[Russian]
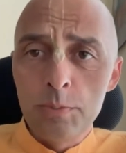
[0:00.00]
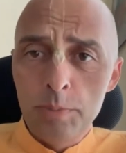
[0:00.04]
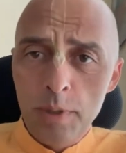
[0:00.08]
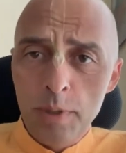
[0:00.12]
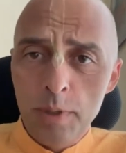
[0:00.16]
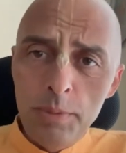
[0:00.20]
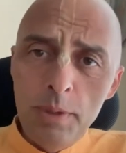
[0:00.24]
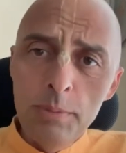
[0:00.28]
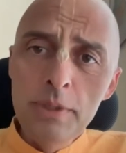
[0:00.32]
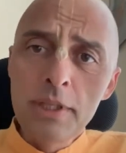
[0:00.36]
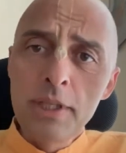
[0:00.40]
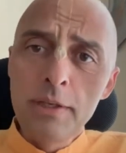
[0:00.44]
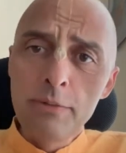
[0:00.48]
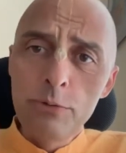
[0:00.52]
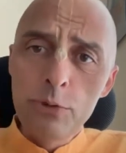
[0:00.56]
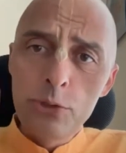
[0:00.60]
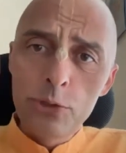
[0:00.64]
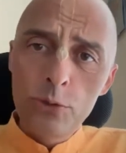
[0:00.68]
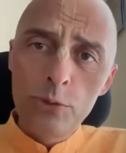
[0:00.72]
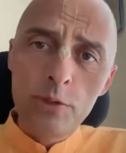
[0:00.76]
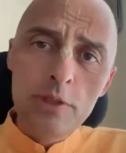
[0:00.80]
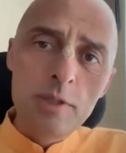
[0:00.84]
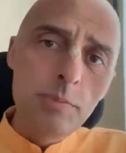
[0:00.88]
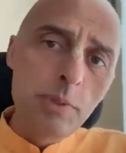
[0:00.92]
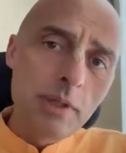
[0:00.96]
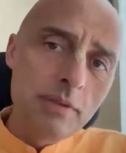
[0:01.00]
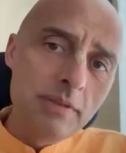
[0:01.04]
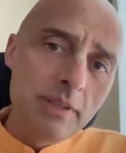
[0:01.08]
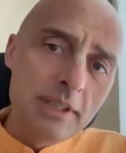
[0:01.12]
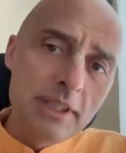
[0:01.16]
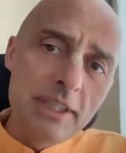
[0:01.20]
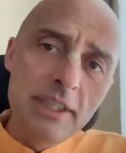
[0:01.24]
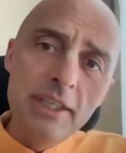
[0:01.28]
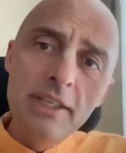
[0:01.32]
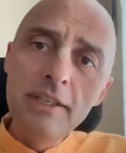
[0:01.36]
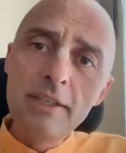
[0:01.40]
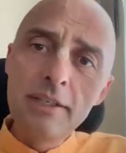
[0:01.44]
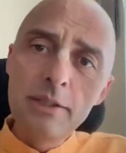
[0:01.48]
Помимо того, что есть
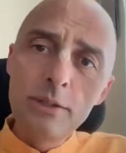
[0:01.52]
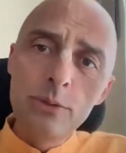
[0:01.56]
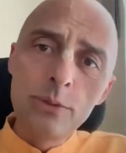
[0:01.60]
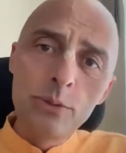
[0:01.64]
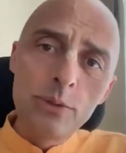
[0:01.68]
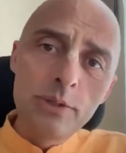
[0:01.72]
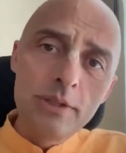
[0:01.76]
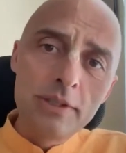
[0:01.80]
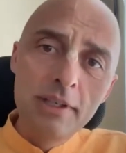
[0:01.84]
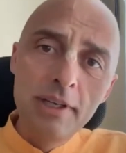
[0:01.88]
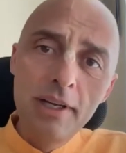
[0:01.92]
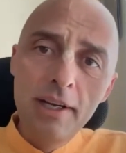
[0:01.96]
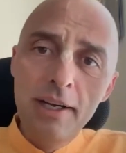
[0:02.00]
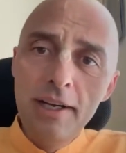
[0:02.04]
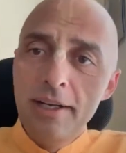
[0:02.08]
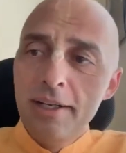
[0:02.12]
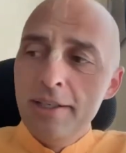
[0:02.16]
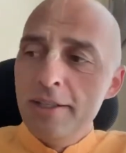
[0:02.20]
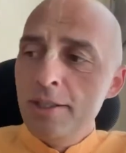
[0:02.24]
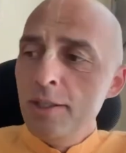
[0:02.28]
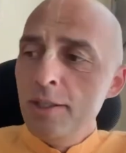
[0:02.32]
проводник, который не